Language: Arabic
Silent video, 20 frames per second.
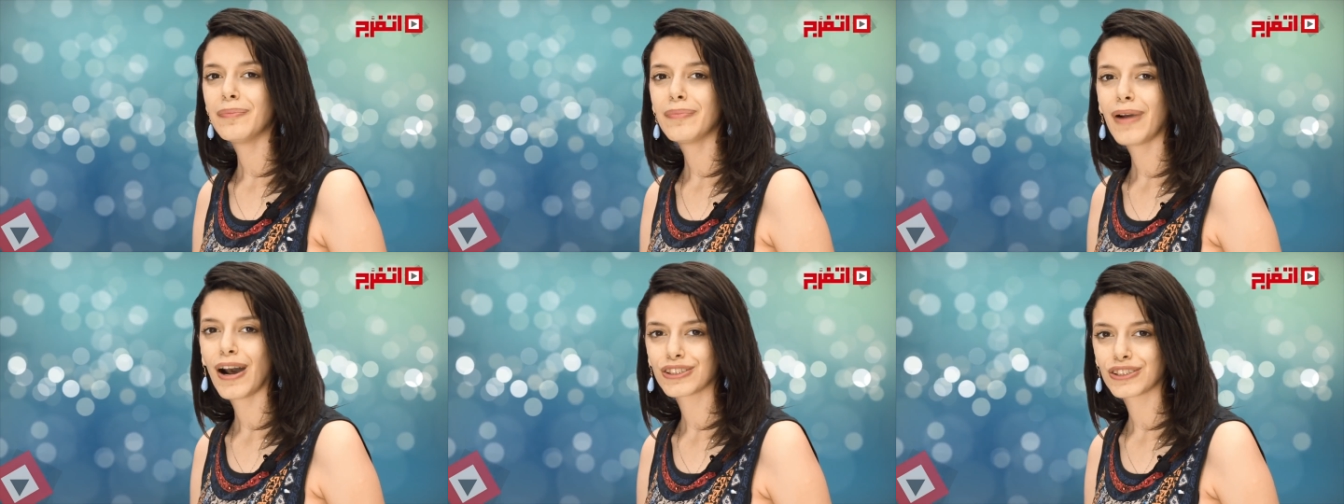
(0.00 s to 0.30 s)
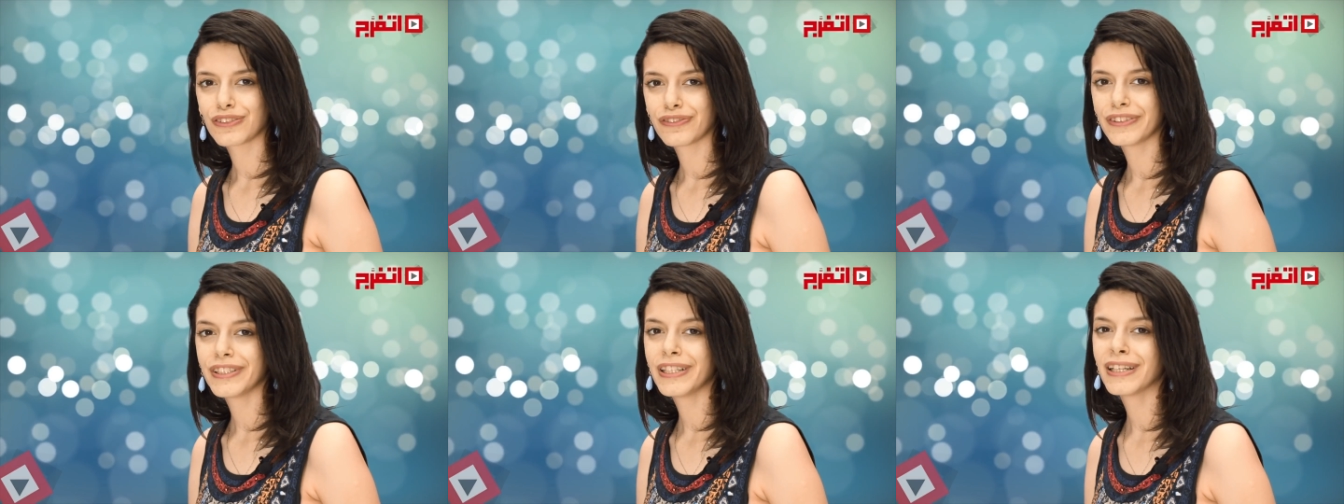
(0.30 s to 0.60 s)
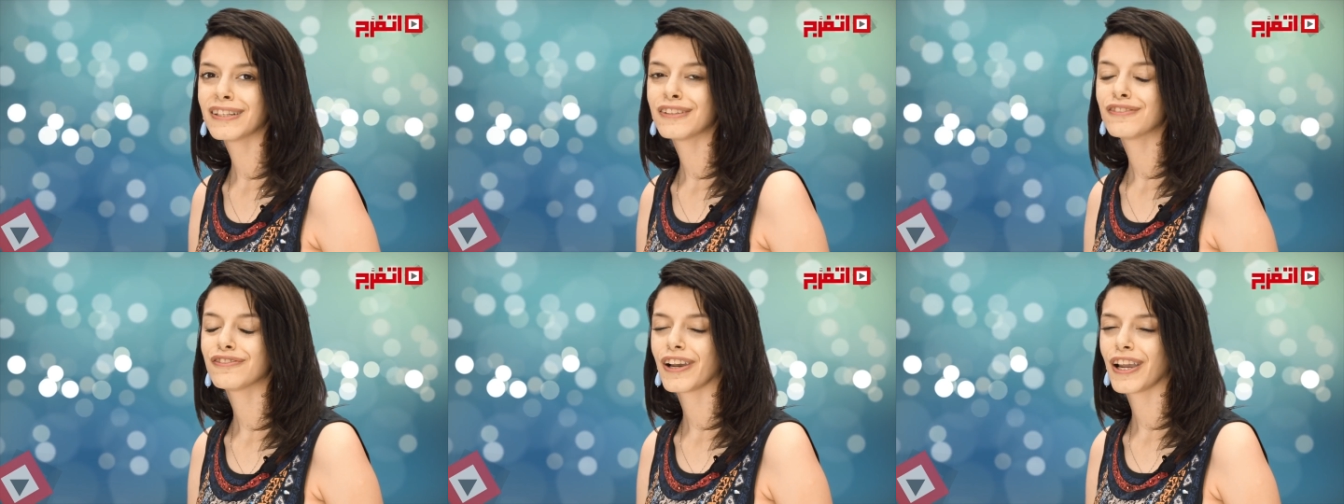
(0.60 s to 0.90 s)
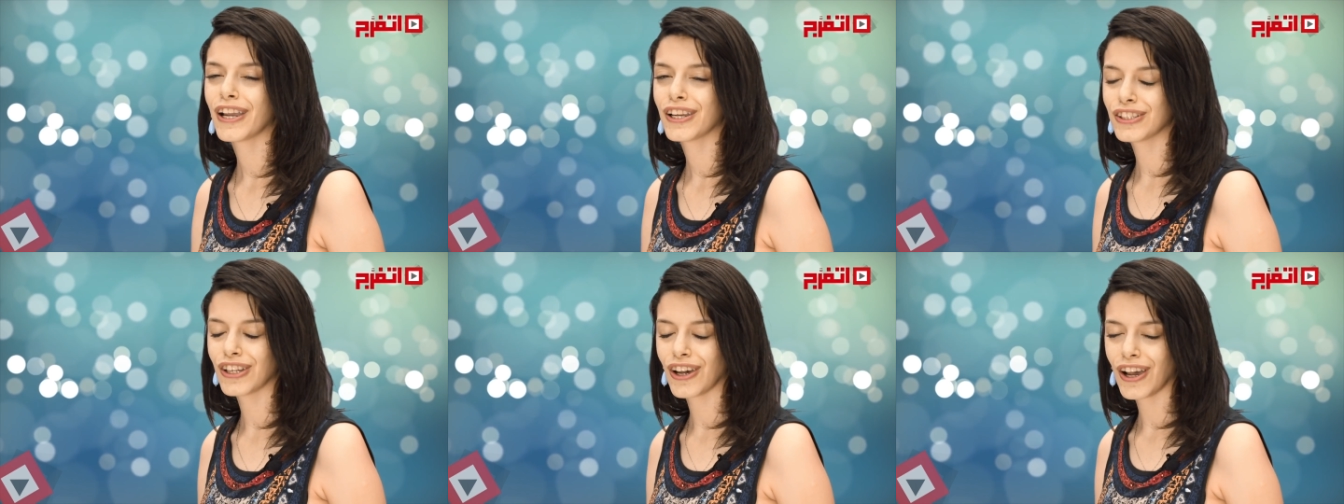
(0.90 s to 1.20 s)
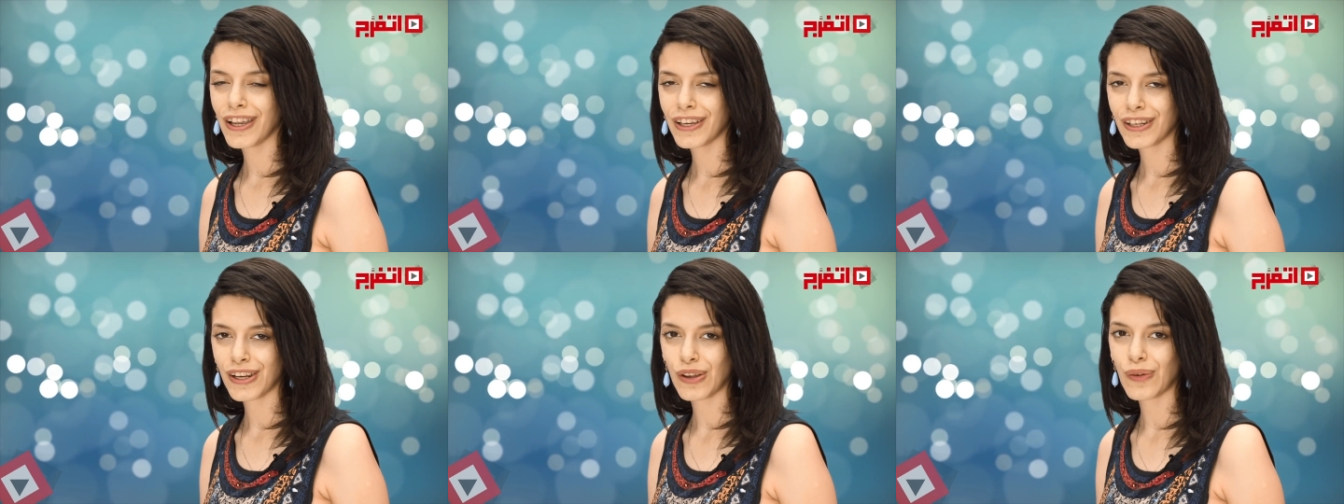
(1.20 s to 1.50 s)
اما عاطفيا
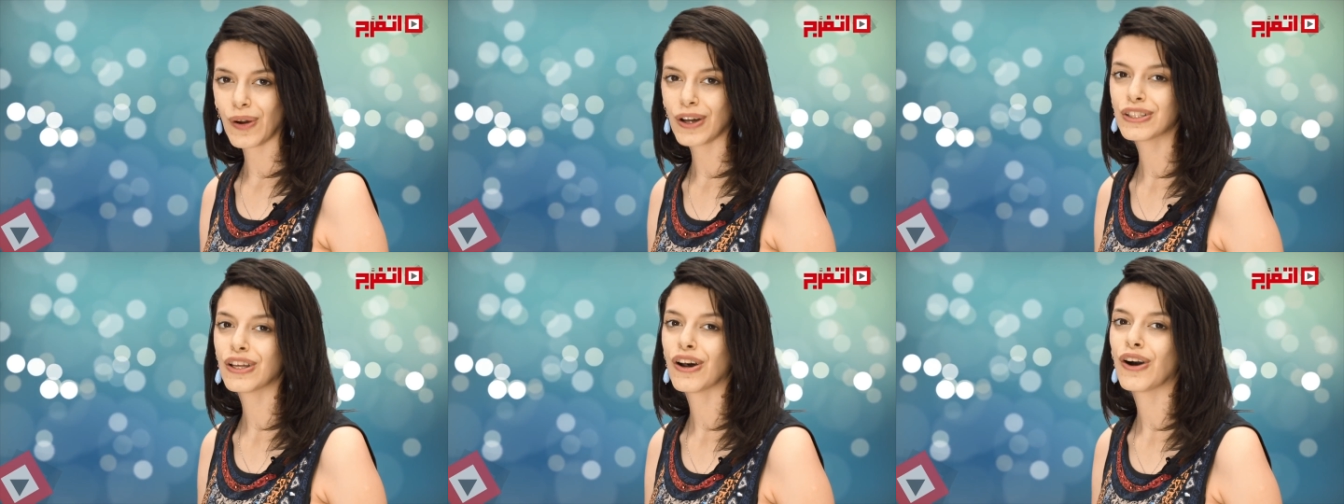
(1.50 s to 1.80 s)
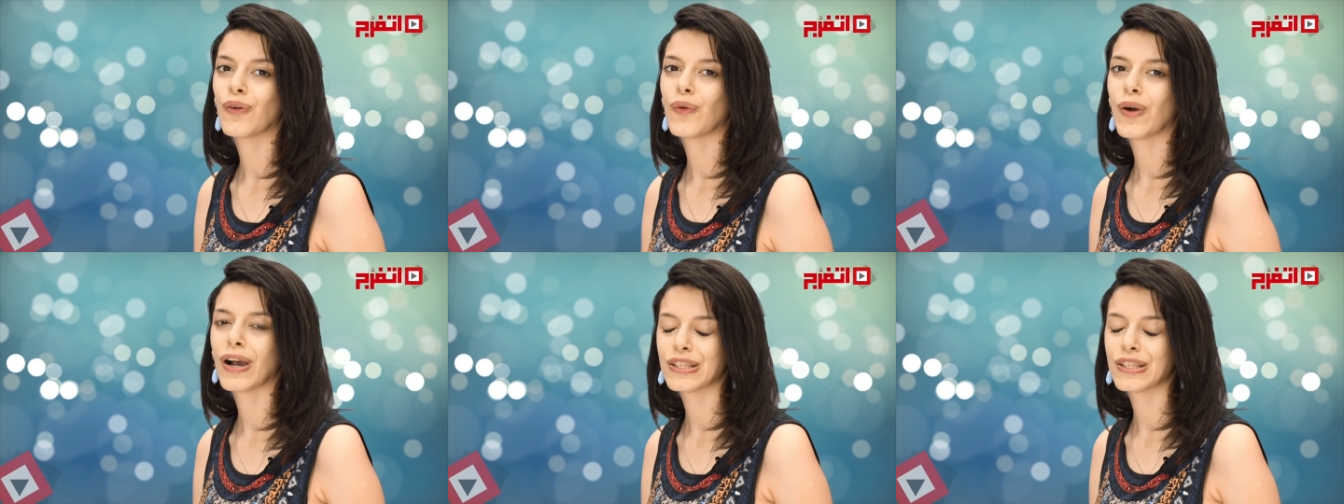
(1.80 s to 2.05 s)
فهيتغير الوضع